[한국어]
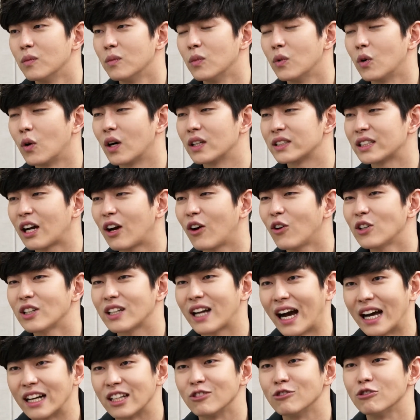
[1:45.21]
뭔가 사건을
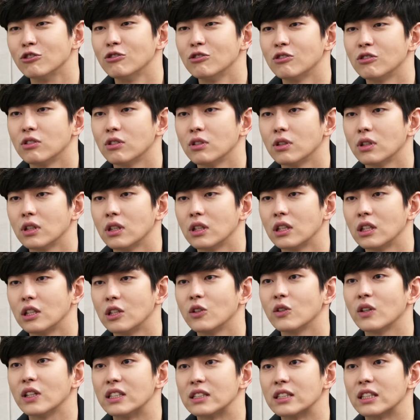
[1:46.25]
가리고
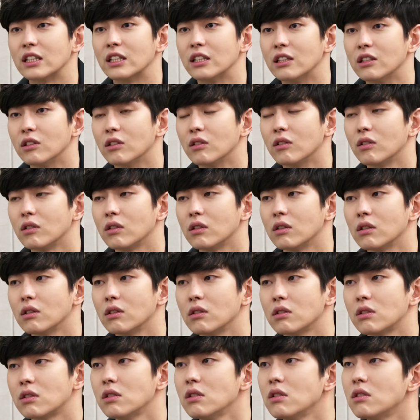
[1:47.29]
이런 게 있잖아요.
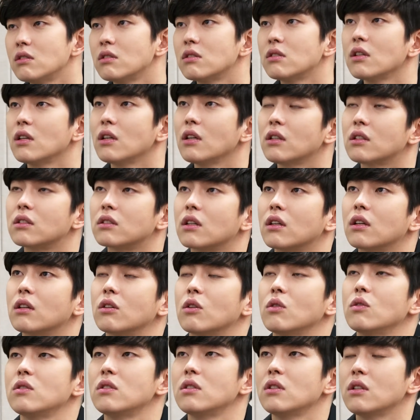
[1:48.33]
실제 그게
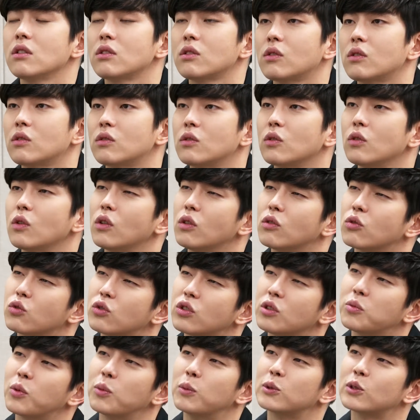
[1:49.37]
현실에서 쪼개
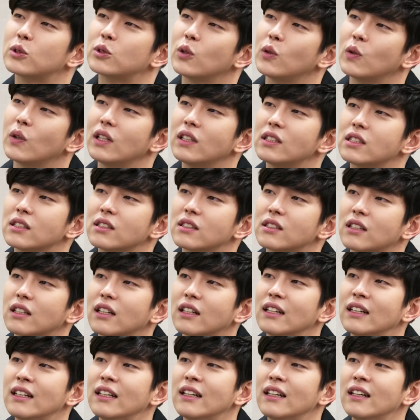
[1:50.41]
뉴스를 보면서 쪼개
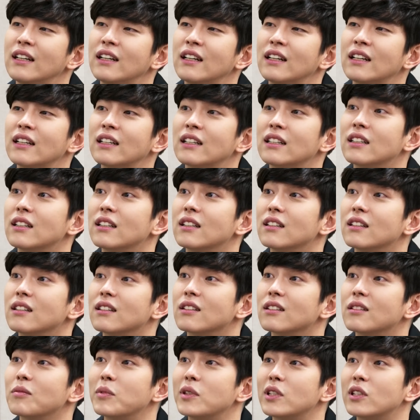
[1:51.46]
진짜
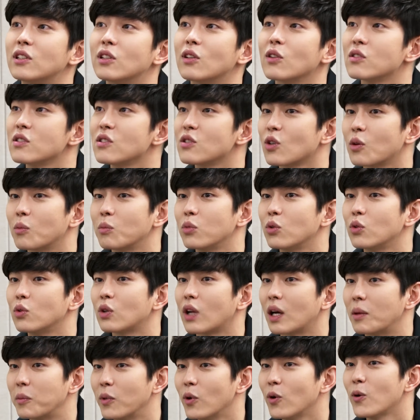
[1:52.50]
비틀어진
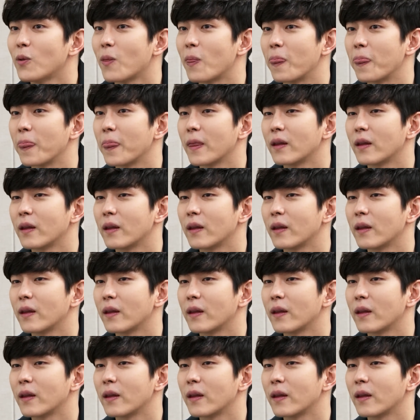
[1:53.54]
정보라면